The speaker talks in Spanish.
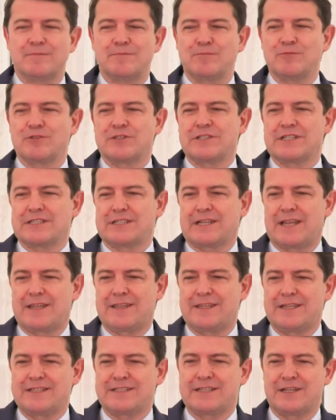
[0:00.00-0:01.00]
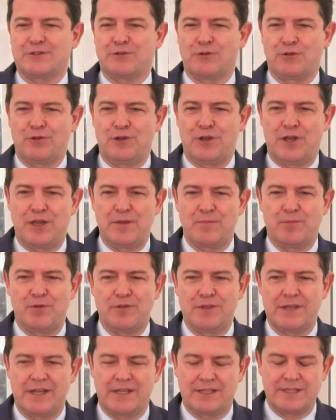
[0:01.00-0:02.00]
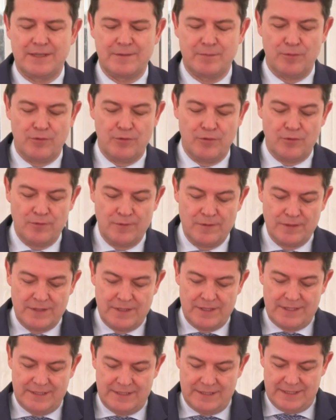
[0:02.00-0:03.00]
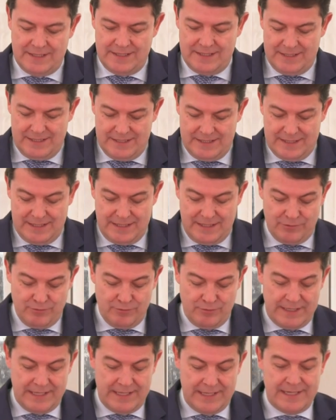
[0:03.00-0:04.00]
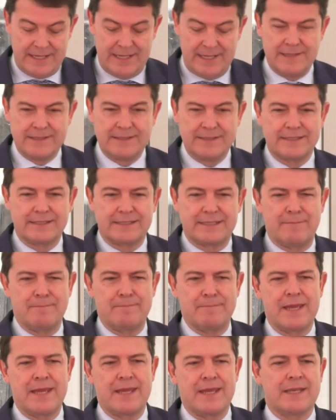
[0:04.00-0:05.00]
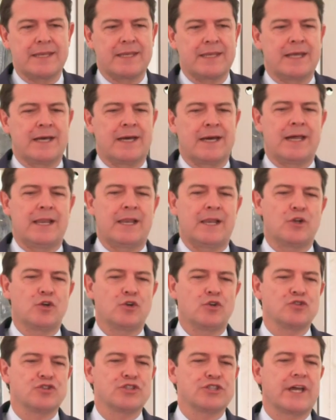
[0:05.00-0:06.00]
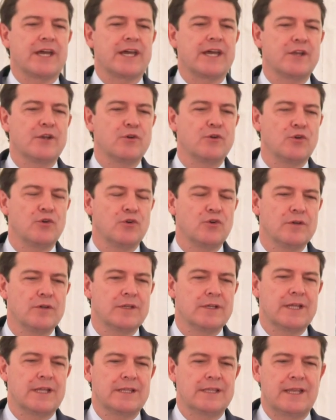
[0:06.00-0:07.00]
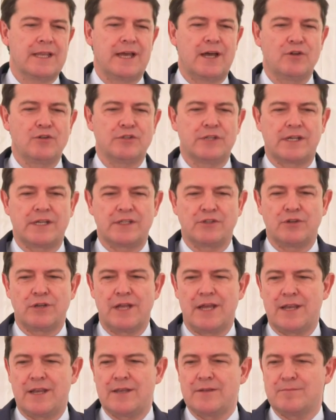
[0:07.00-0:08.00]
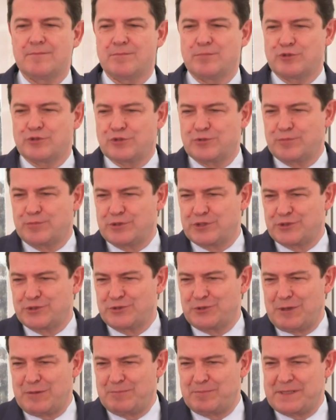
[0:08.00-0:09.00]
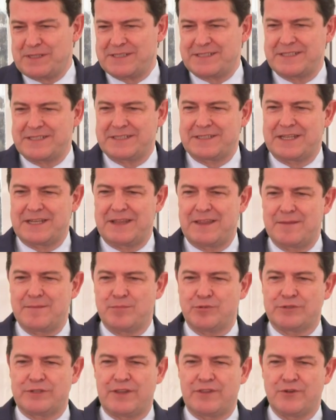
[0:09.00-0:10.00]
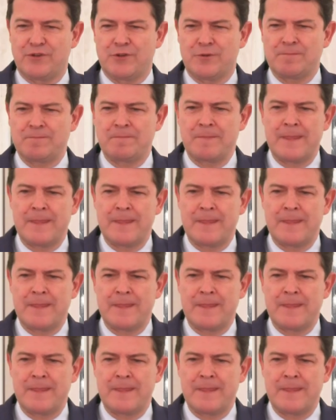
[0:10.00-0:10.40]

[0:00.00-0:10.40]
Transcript: Muchas gracias y a todo el equipo directivo de Azucarera, también al consejero y al delegado territorial, por supuesto, al presidente de la Diputación.